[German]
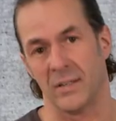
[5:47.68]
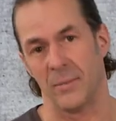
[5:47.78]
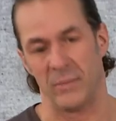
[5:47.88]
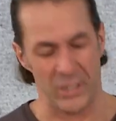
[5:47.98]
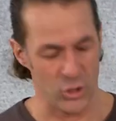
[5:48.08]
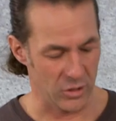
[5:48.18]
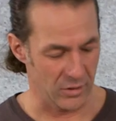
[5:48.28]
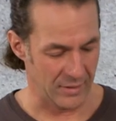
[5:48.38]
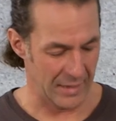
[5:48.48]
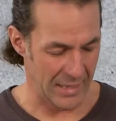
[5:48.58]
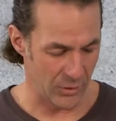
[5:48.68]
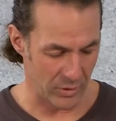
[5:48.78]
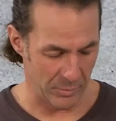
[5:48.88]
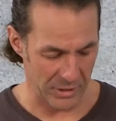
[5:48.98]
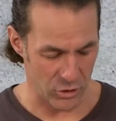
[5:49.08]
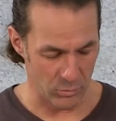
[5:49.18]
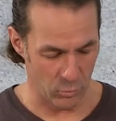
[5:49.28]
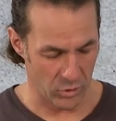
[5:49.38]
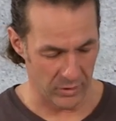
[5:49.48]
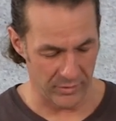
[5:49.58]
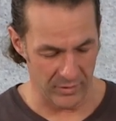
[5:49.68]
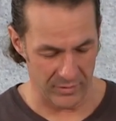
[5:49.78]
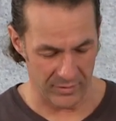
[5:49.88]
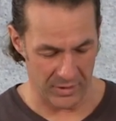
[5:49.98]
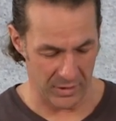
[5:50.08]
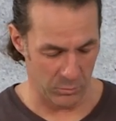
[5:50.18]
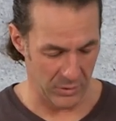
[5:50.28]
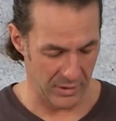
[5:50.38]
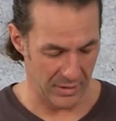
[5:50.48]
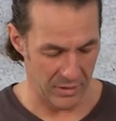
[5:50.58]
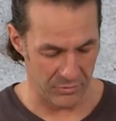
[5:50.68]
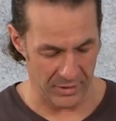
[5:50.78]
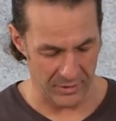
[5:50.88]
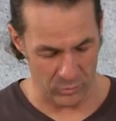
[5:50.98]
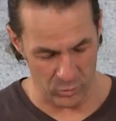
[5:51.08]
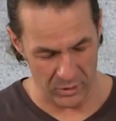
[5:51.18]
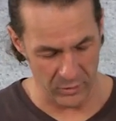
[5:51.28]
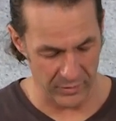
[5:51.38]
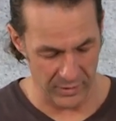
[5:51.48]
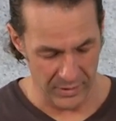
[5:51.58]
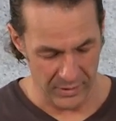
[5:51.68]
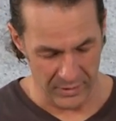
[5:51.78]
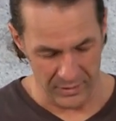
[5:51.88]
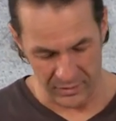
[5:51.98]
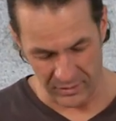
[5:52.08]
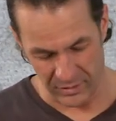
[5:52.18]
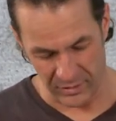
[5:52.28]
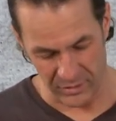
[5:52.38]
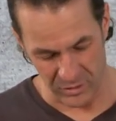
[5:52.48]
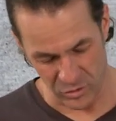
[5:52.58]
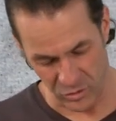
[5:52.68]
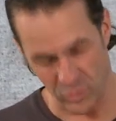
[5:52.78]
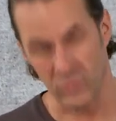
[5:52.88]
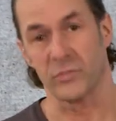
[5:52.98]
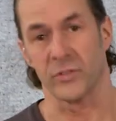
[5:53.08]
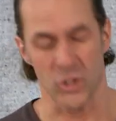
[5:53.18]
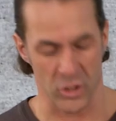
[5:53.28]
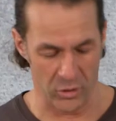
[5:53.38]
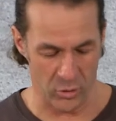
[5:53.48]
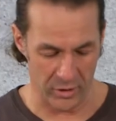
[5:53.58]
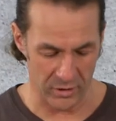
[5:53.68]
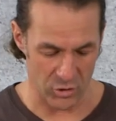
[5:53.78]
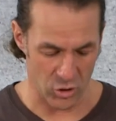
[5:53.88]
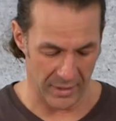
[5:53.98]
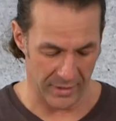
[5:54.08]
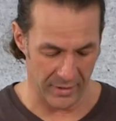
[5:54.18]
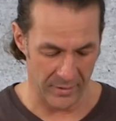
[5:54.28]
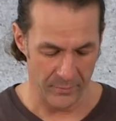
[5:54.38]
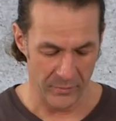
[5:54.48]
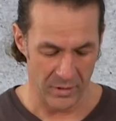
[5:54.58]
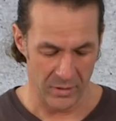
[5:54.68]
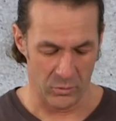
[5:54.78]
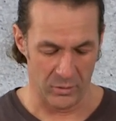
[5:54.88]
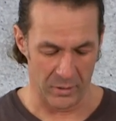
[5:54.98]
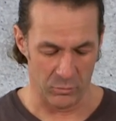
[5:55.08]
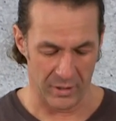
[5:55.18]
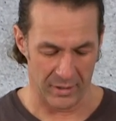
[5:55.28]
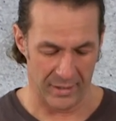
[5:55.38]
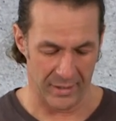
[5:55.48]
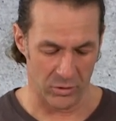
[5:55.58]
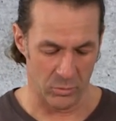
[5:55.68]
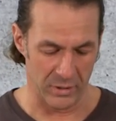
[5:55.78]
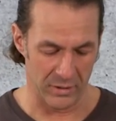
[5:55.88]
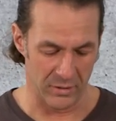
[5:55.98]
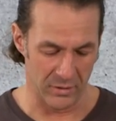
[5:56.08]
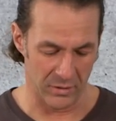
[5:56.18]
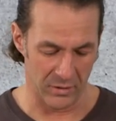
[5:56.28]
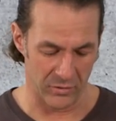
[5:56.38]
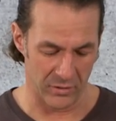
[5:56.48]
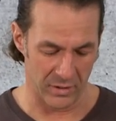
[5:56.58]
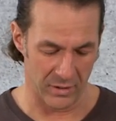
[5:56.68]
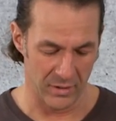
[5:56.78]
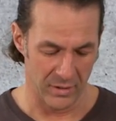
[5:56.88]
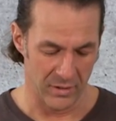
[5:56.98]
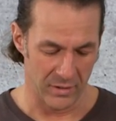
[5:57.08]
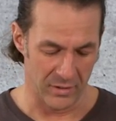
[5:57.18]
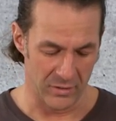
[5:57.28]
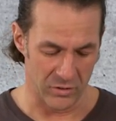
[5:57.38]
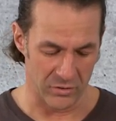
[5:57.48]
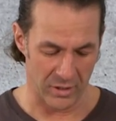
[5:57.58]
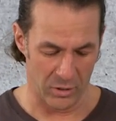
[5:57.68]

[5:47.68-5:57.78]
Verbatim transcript: am nächsten Tag oder am nächsten Morgen sieht es dann im Idealfall so aus. Hier die schön frisch gehäutete Schlange und im Terrarium liegt hier diese, dieses